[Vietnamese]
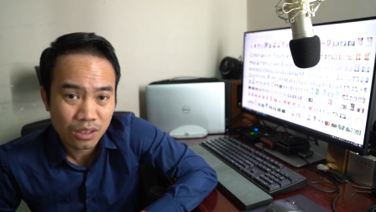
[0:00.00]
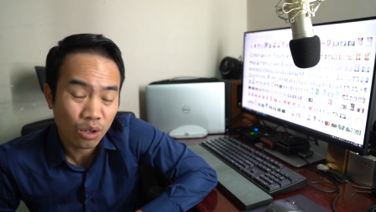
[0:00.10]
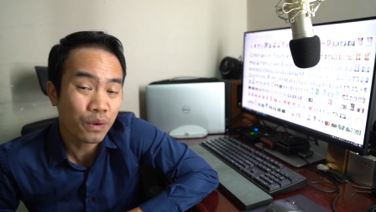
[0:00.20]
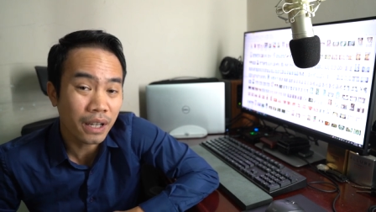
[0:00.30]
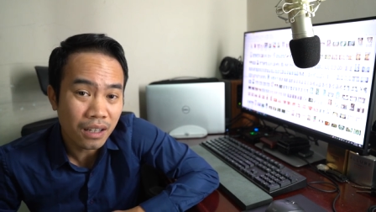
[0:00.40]

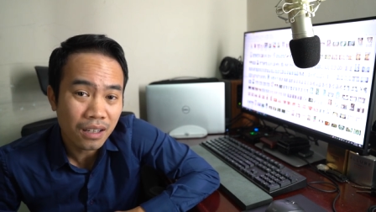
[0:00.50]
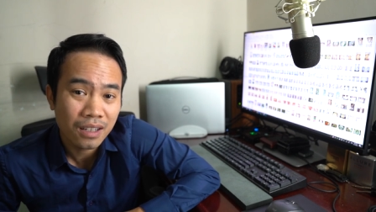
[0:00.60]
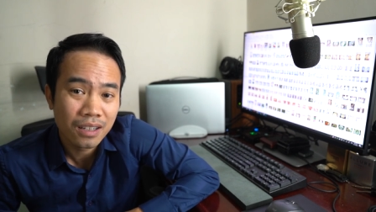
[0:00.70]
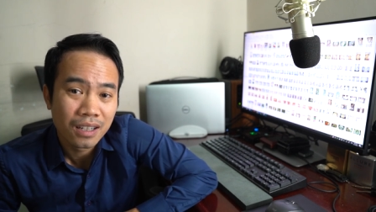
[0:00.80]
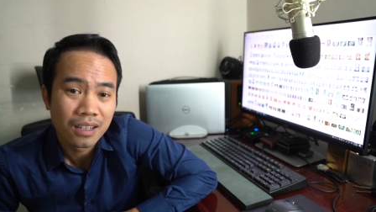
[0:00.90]
nó phí
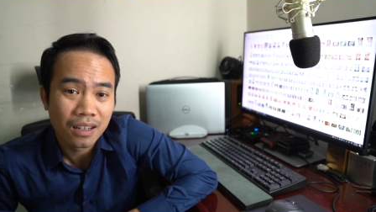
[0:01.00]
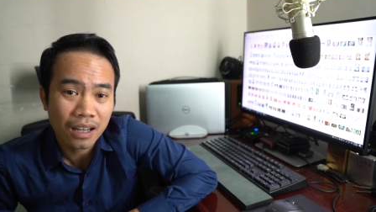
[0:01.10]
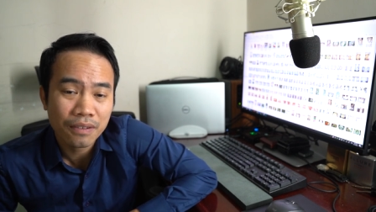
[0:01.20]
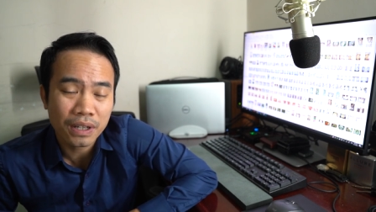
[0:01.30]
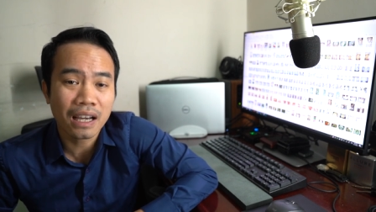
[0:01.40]

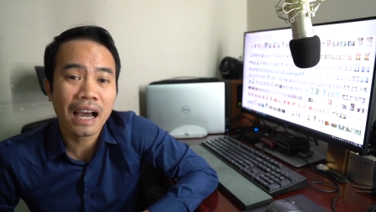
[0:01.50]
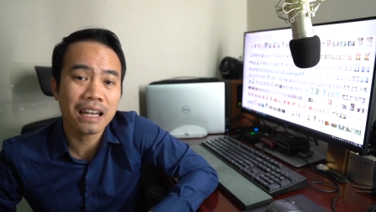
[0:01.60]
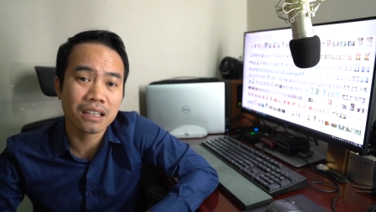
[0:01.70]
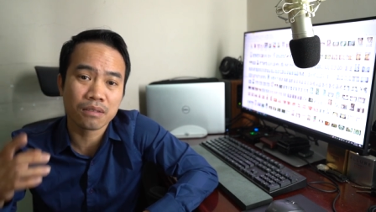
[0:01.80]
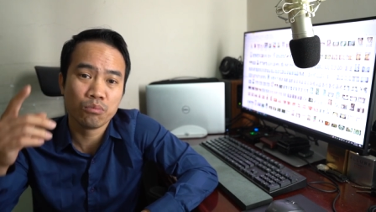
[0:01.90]
đấy và thứ
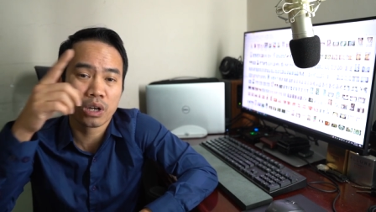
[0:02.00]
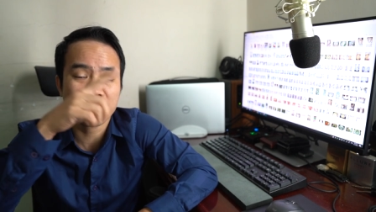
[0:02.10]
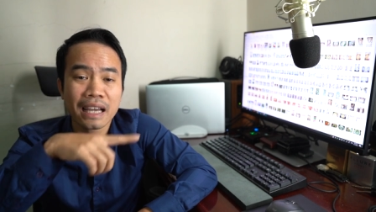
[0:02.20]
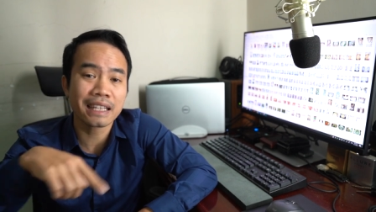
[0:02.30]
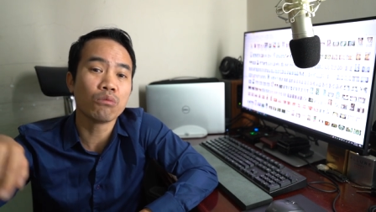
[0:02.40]
hai là một
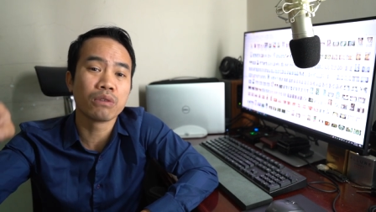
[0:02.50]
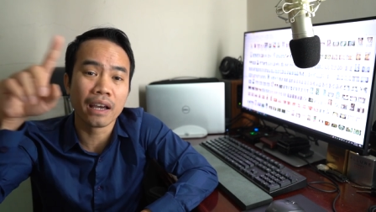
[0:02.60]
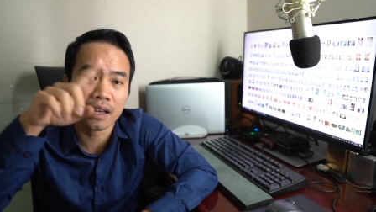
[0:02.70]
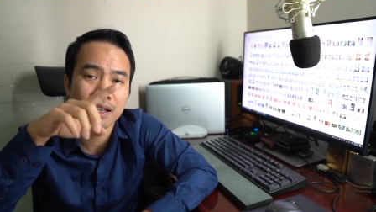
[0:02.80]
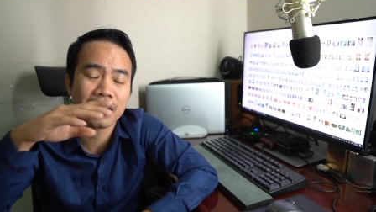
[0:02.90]
cái thiết kế tổng
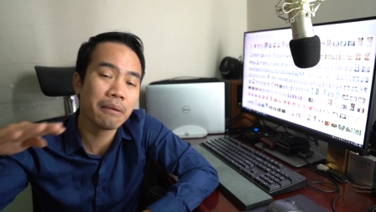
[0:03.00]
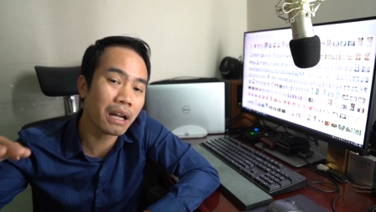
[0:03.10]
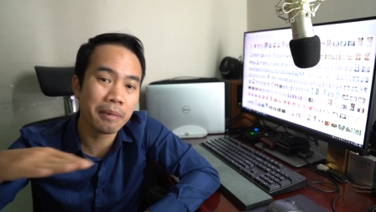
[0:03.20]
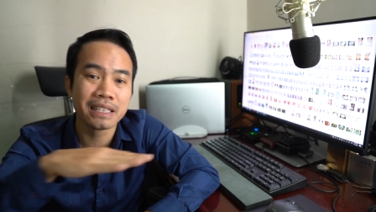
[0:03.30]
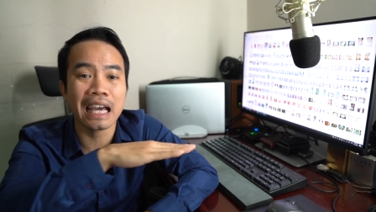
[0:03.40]
thể ấy, khi
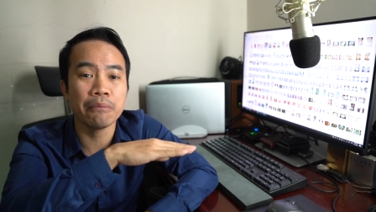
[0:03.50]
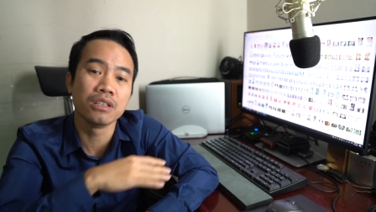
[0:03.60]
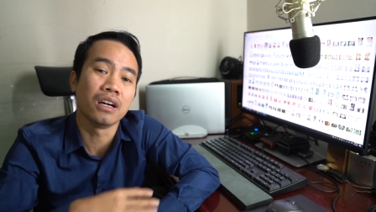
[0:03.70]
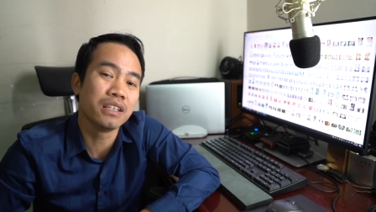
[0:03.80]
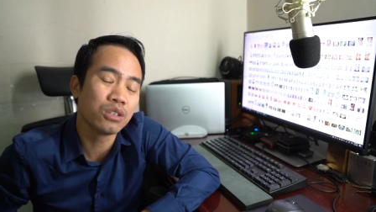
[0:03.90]
mà nó bị che một
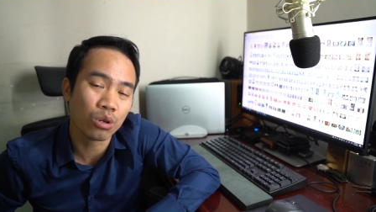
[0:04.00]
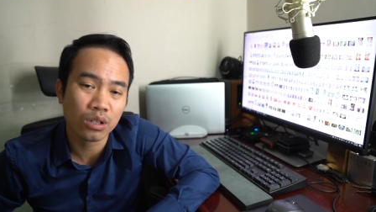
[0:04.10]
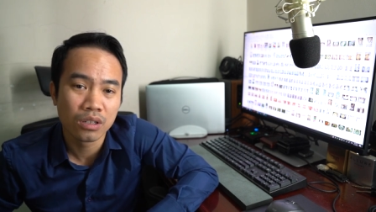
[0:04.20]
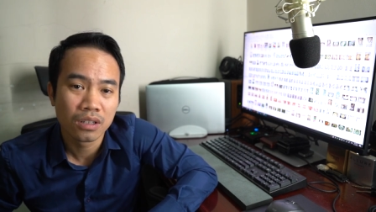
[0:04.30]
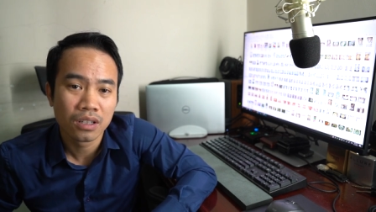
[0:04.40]
nửa đi rồi
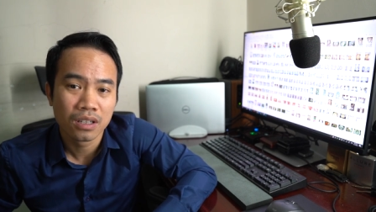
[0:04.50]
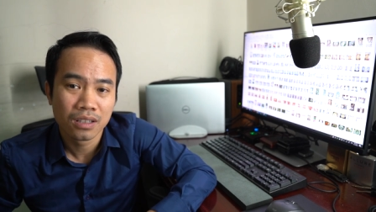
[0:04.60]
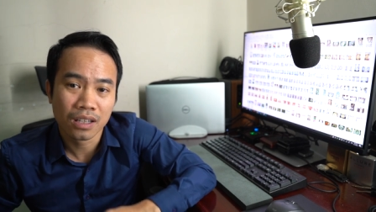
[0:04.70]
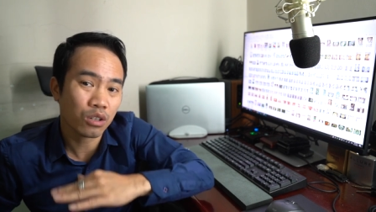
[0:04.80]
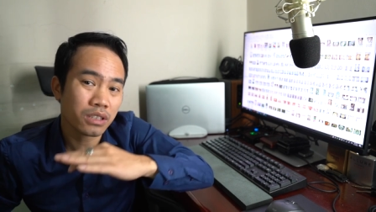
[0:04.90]
ấy,
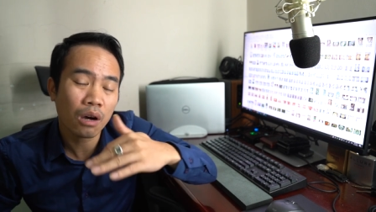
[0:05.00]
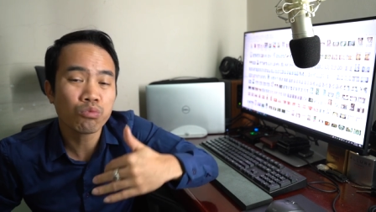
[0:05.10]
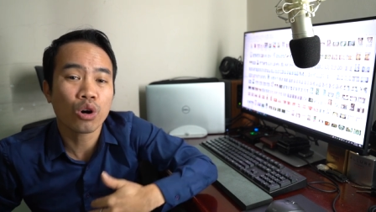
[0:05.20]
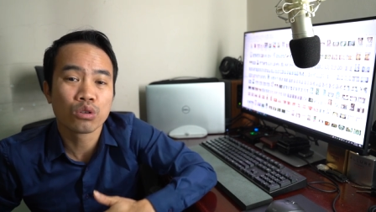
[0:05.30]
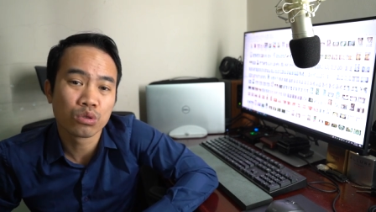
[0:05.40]
thì nó sẽ
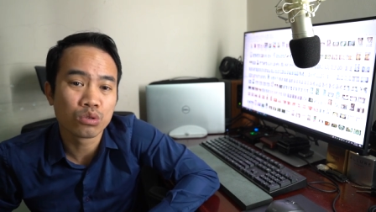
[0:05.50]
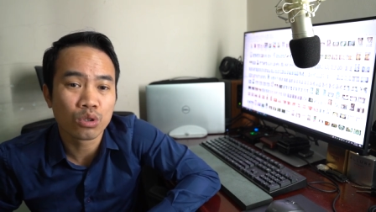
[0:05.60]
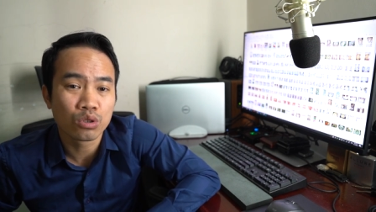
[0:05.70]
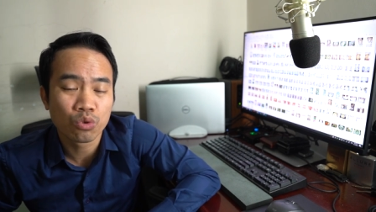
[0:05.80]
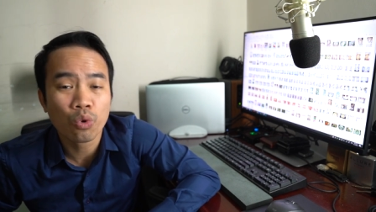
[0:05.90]
không còn
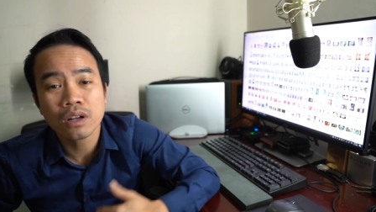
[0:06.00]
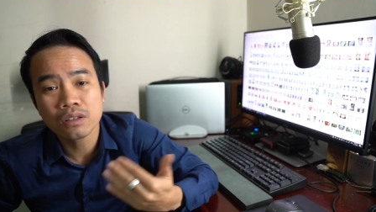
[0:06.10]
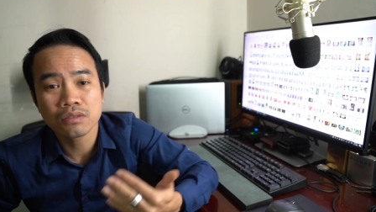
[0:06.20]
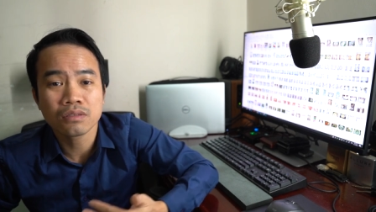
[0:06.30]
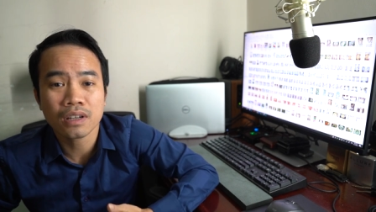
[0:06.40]
còn
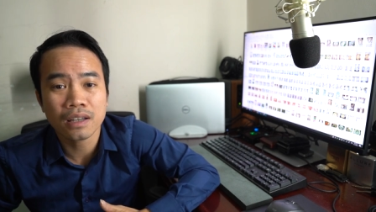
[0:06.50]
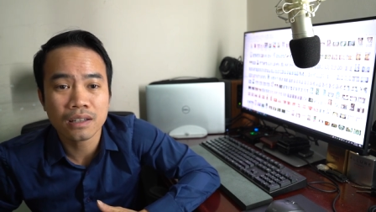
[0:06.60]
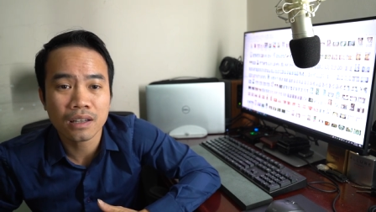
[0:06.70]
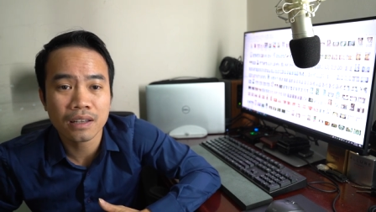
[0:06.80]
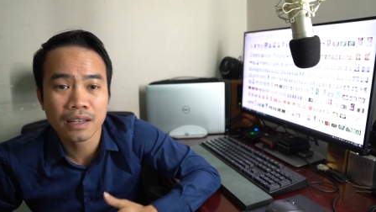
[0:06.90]
nguyên
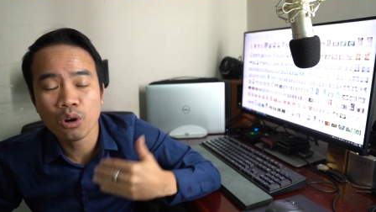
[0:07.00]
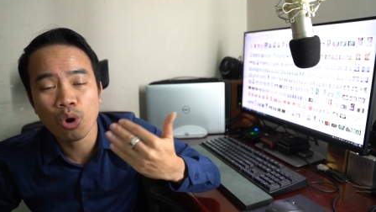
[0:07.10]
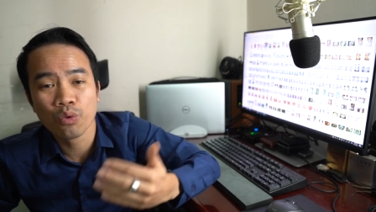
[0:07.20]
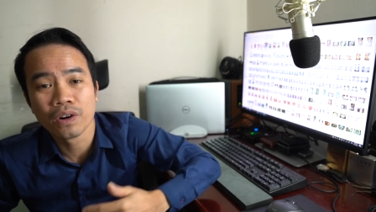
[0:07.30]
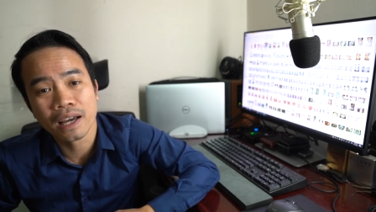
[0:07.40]
cái cái ý
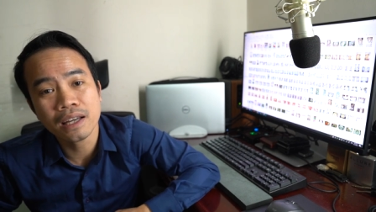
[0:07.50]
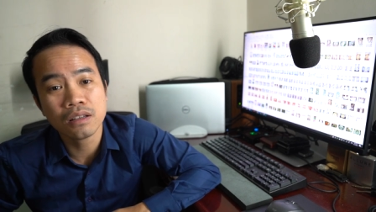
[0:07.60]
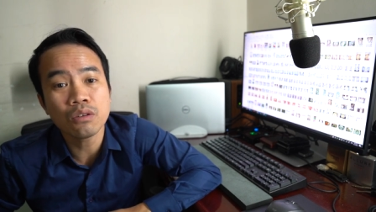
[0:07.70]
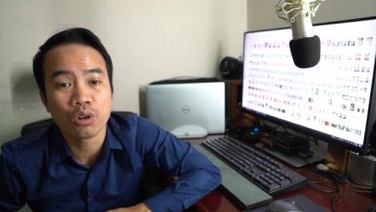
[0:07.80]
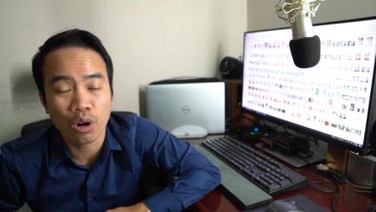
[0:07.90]
đồ và cái hình
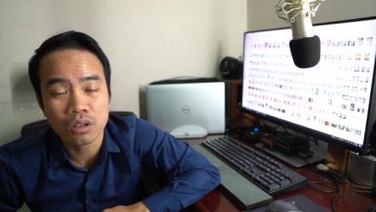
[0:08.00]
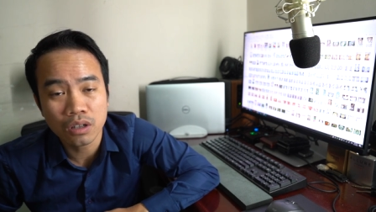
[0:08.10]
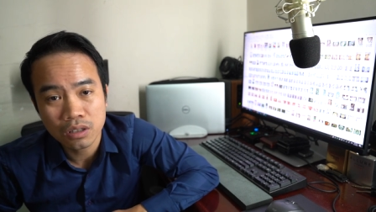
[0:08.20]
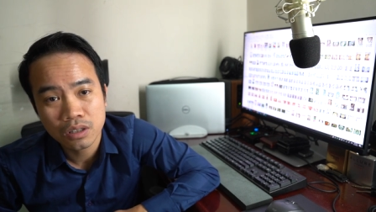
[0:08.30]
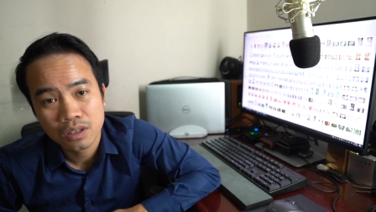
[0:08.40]
thức của nó
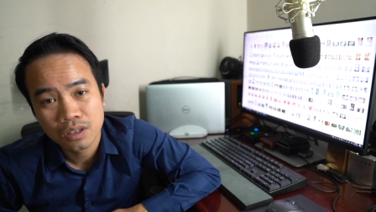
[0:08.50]
nữa